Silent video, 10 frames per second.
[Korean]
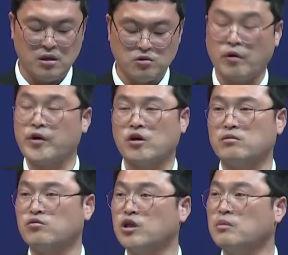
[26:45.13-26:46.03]
저와
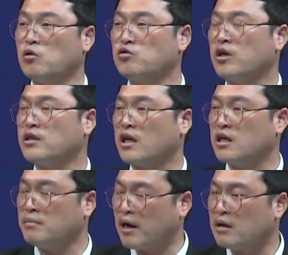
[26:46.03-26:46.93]
여러분 우리 모두가
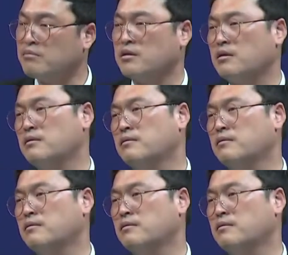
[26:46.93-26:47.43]
되기를 바랍니다.